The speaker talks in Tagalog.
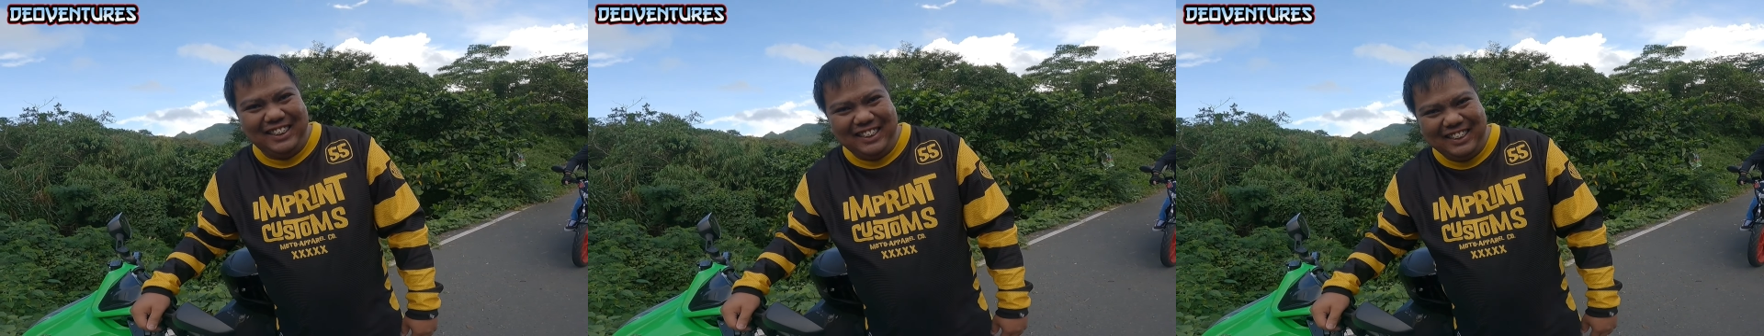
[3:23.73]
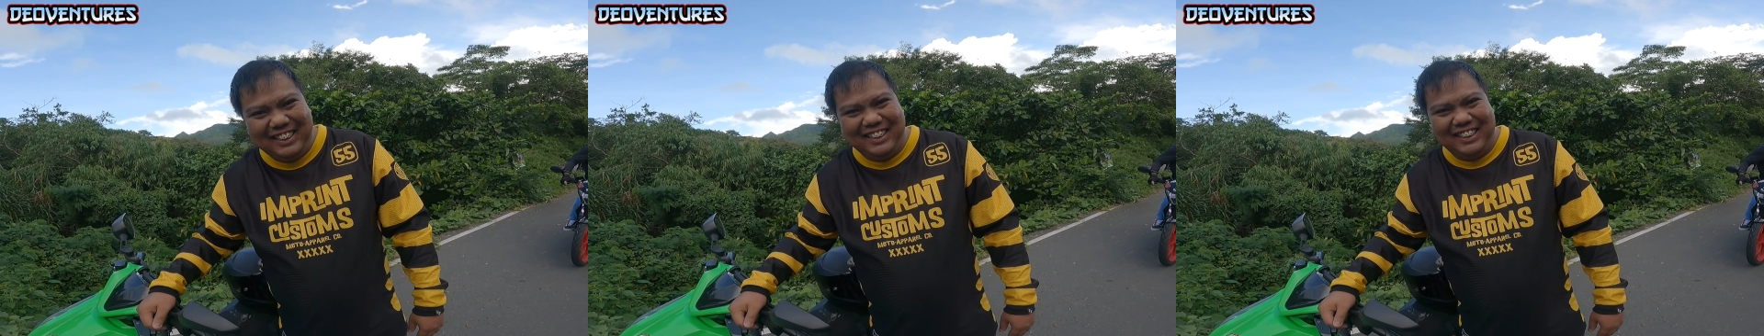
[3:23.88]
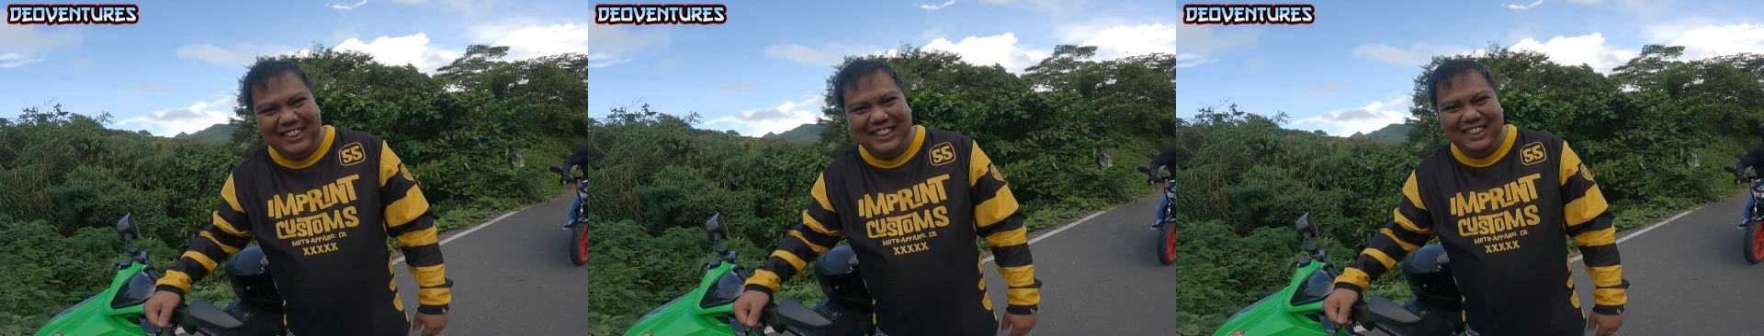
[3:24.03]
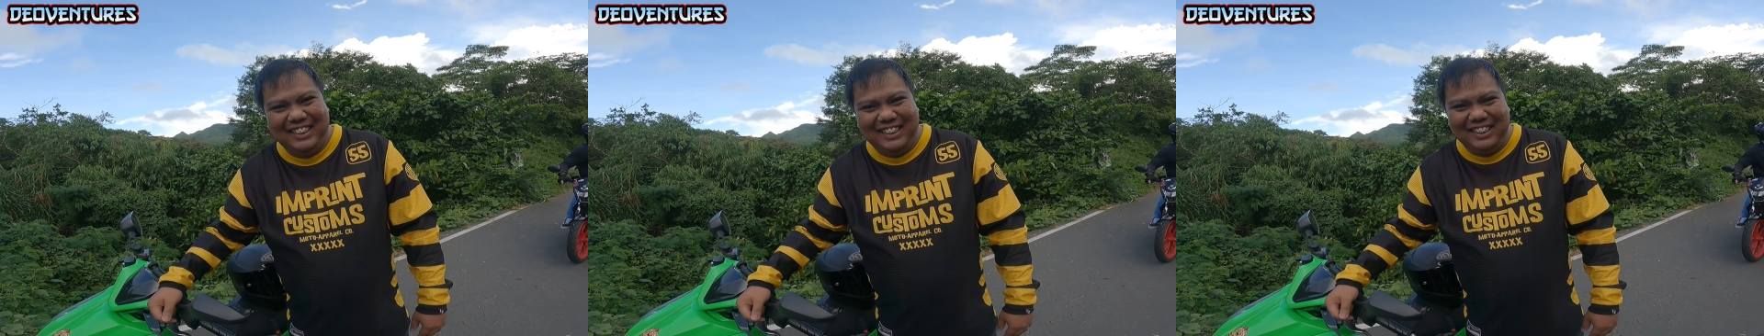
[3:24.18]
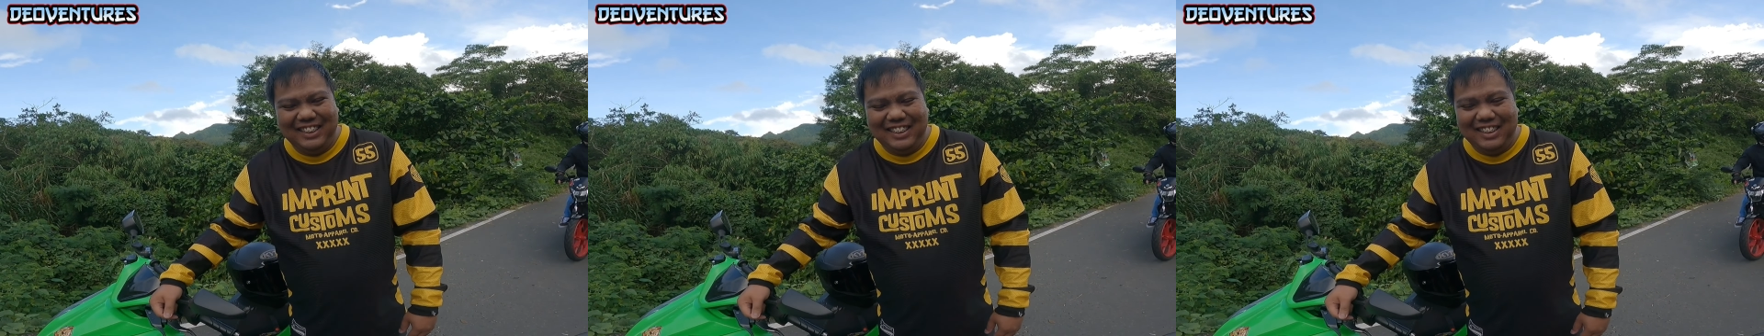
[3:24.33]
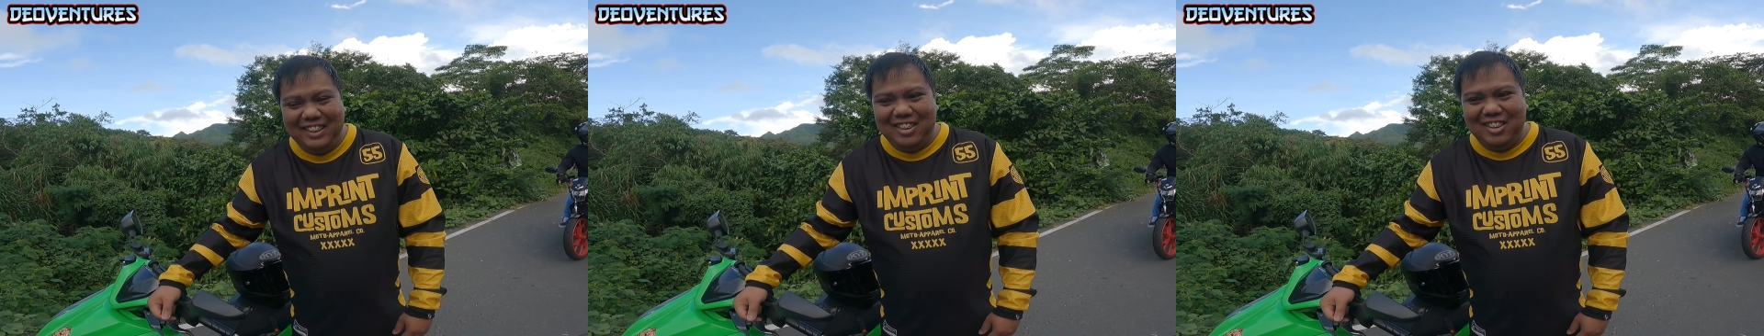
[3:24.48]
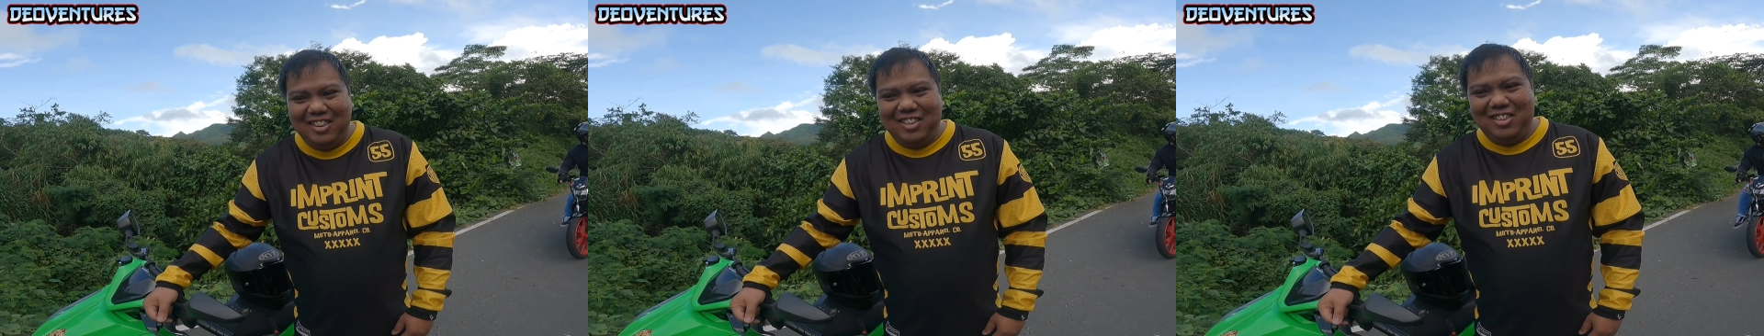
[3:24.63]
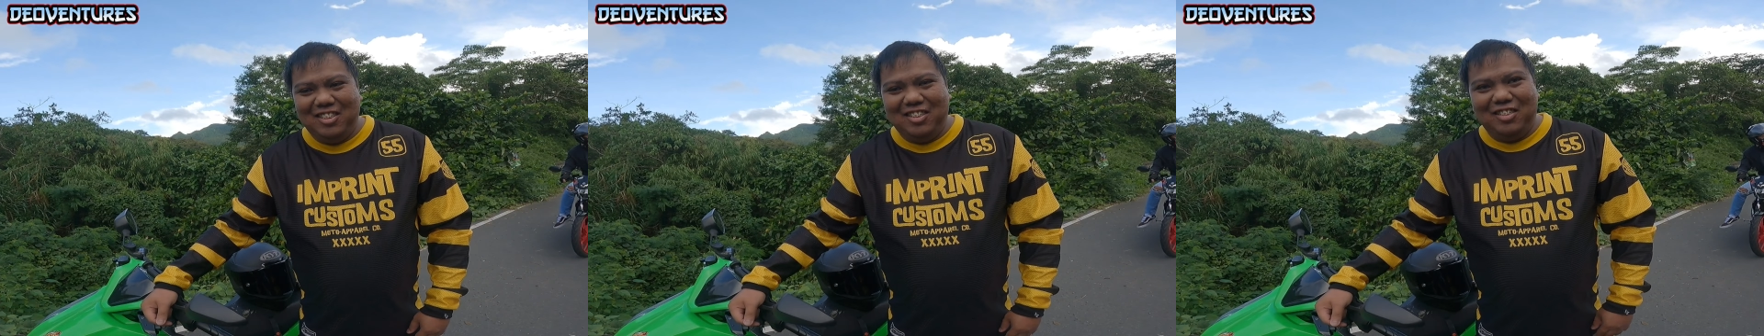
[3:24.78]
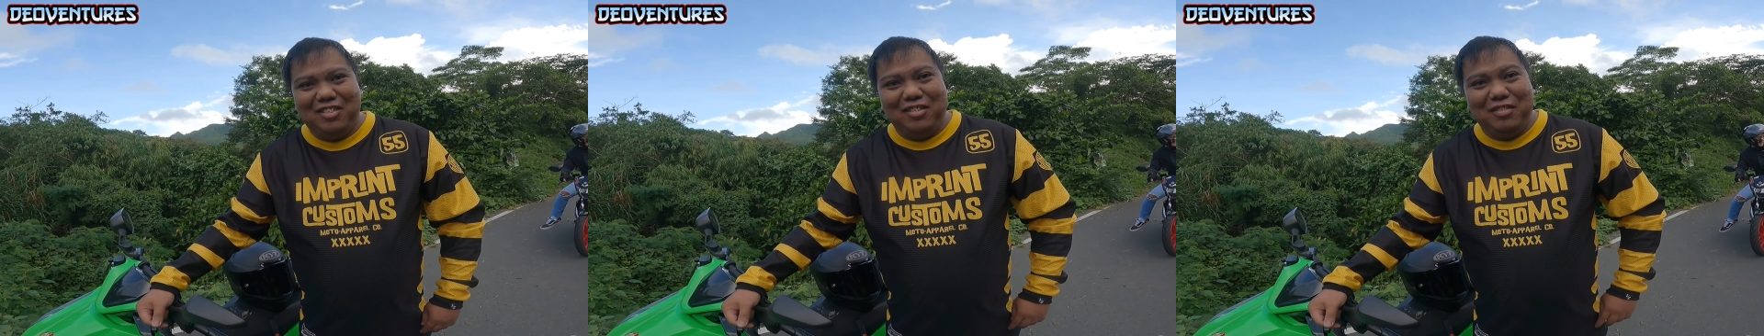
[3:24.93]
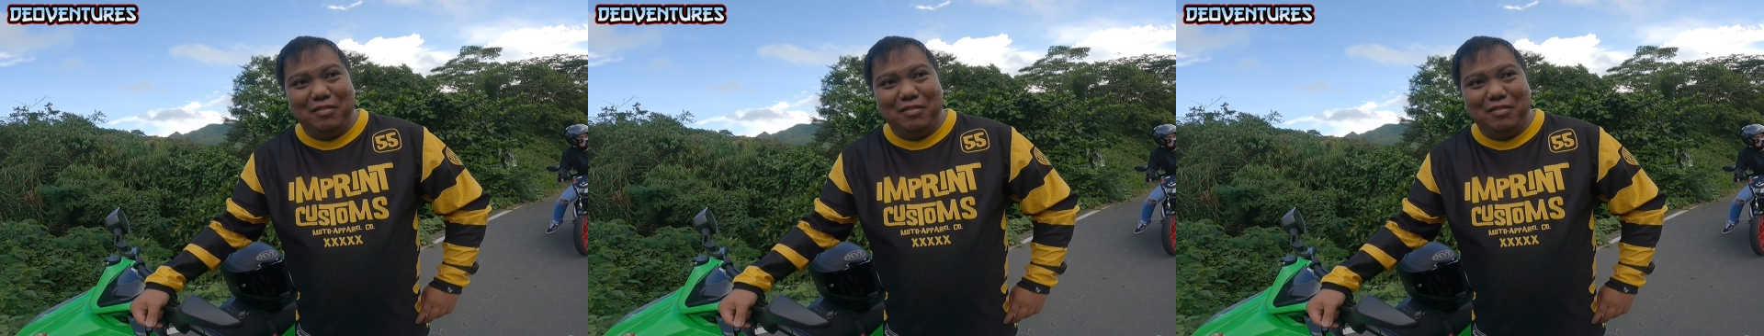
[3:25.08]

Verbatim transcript: Yun. Alam mo sasabi mo sa mga